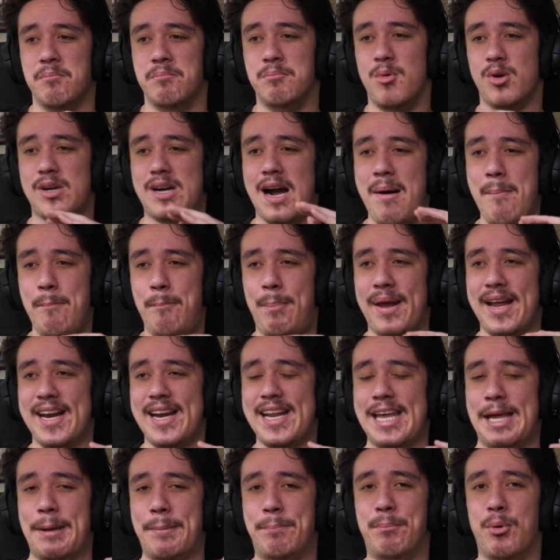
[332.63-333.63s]
もう完璧
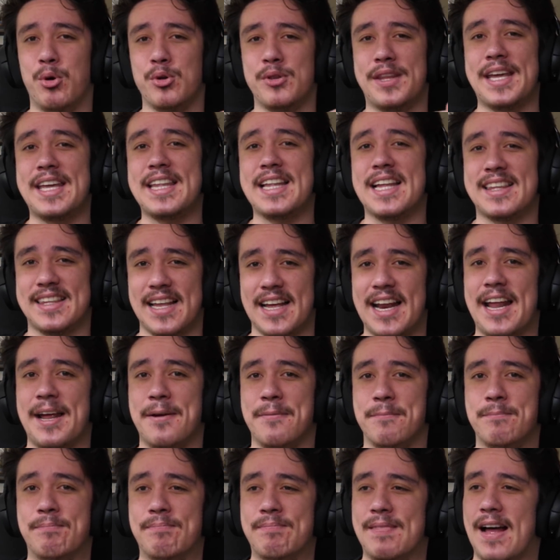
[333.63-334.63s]
に一方的だった
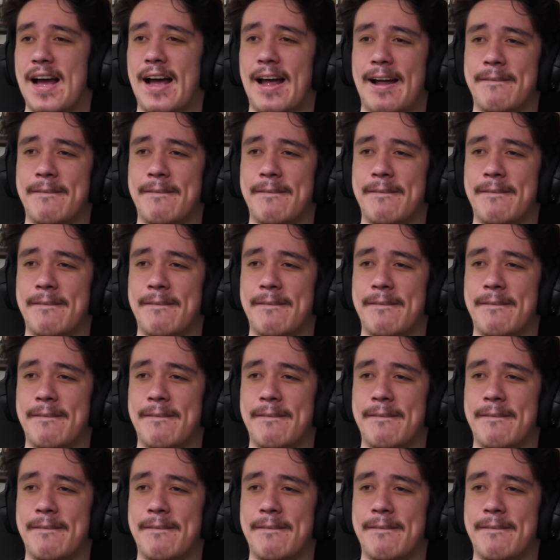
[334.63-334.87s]
ね。は